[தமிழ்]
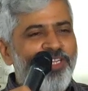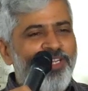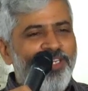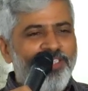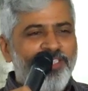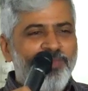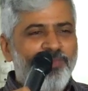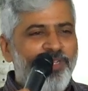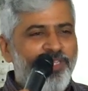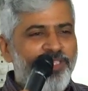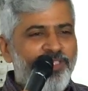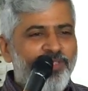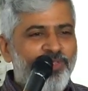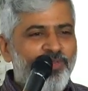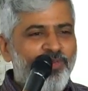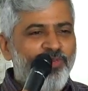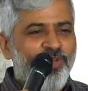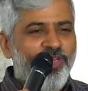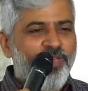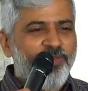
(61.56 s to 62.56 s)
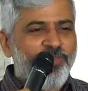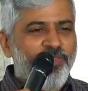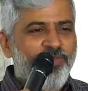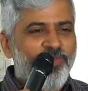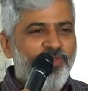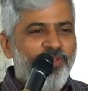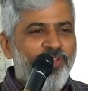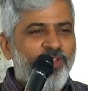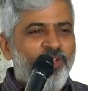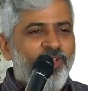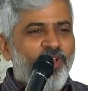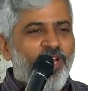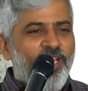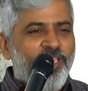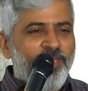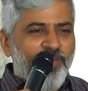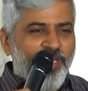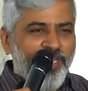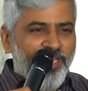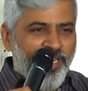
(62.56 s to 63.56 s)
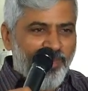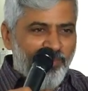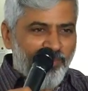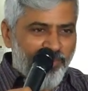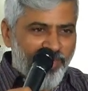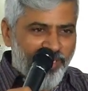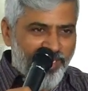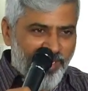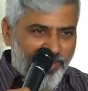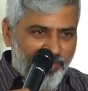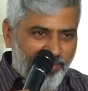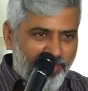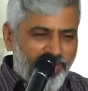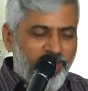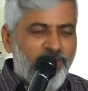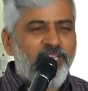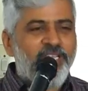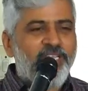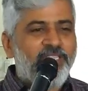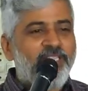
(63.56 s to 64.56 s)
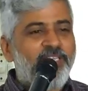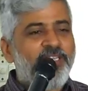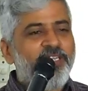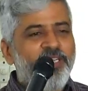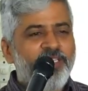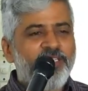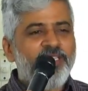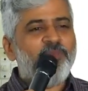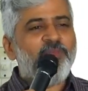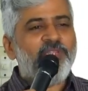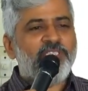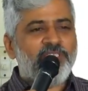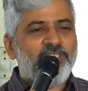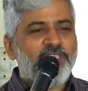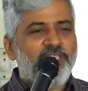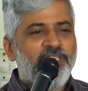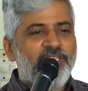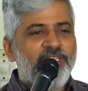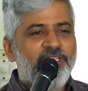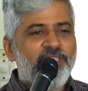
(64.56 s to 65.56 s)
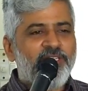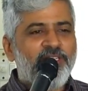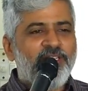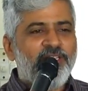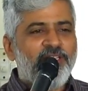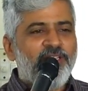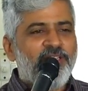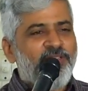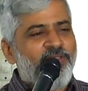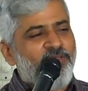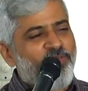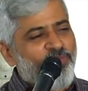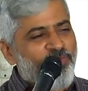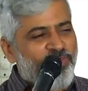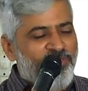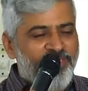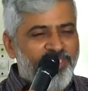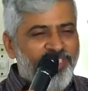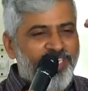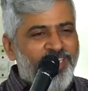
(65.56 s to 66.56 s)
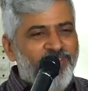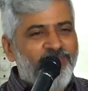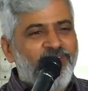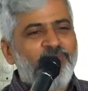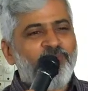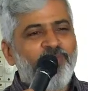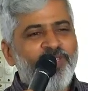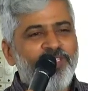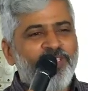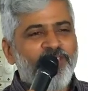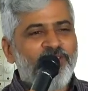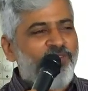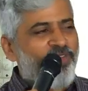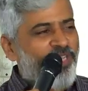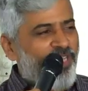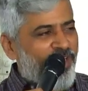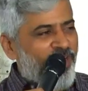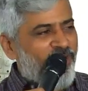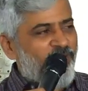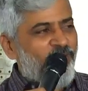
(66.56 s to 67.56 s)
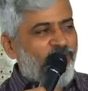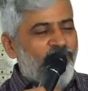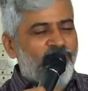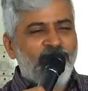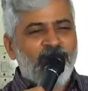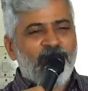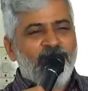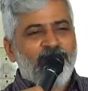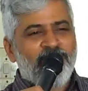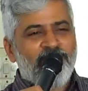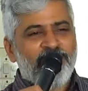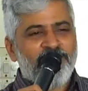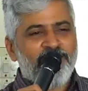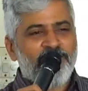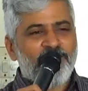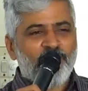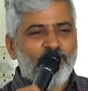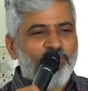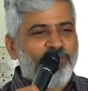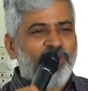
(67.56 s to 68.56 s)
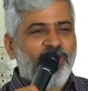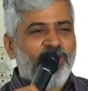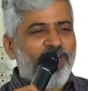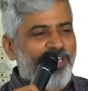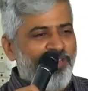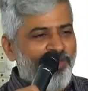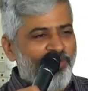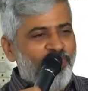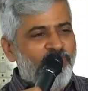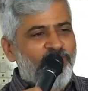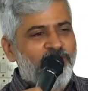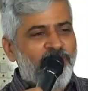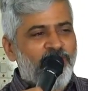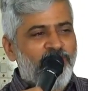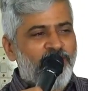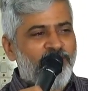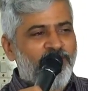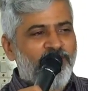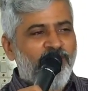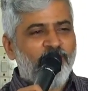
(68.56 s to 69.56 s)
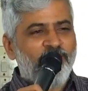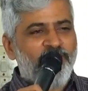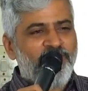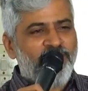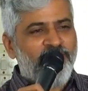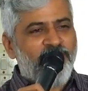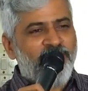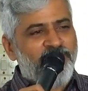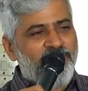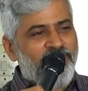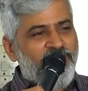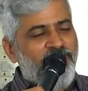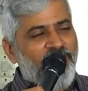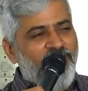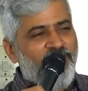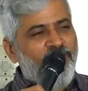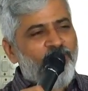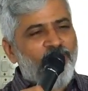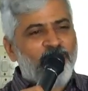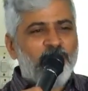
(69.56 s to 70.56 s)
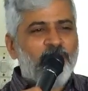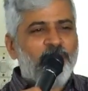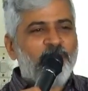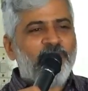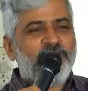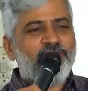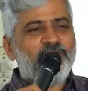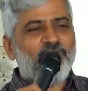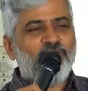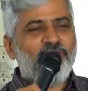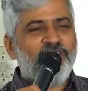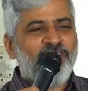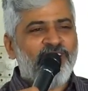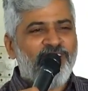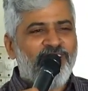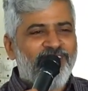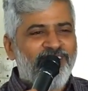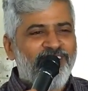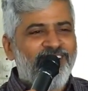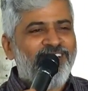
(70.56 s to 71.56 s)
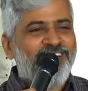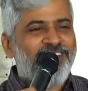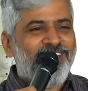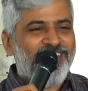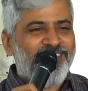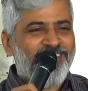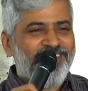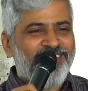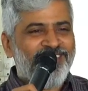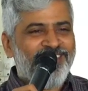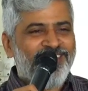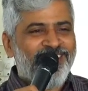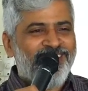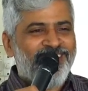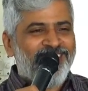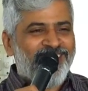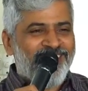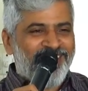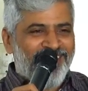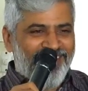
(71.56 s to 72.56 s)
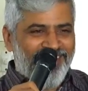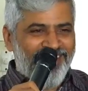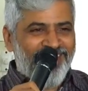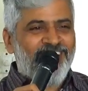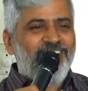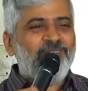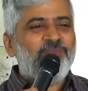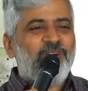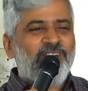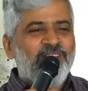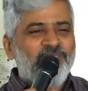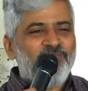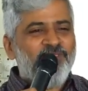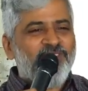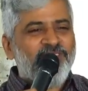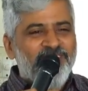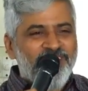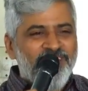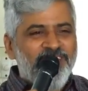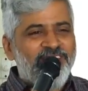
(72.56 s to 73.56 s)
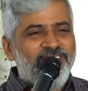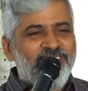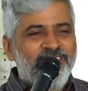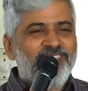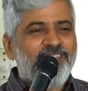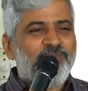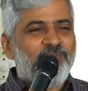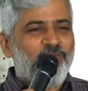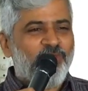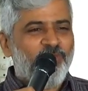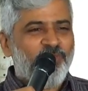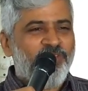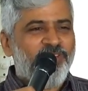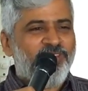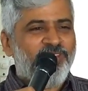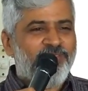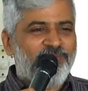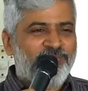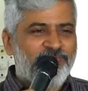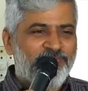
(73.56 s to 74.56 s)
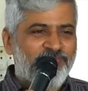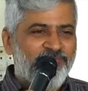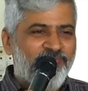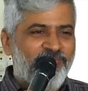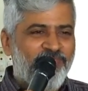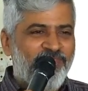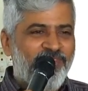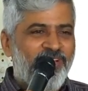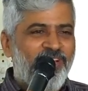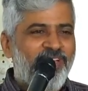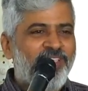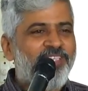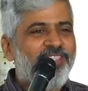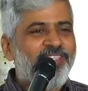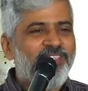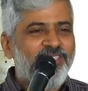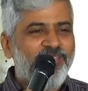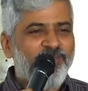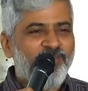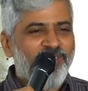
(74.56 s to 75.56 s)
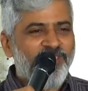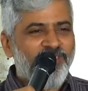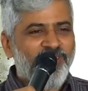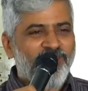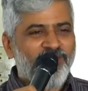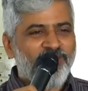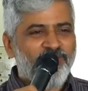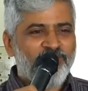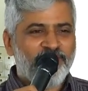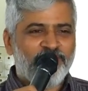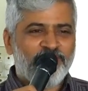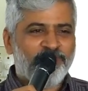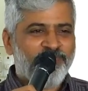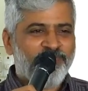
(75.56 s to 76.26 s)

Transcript: நேரம் கழித்து மறந்து தூங்க ஆரம்பிச்சிருவோம் அந்த மாதிரி நம்ம நம்மளாக எதிர்க்கிறது தான் பிரச்சனையே இங்கே நியூஸு என்ன வேணால் பார்த்துக்கிங்க நல்லா கூட நீங்கள் நியூஸில் இல்லை நியூஸ் காமிக்கிற இடத்த நேரில் கூட போய் பார்த்துக்கோங்க அதனால் என்ன அதனால் பாதிப்பு வருதுன்னு ஏற்றுக்கிட்டால் போதுமே அதை எதுக்கு நம்ம எதிர்க்கணும்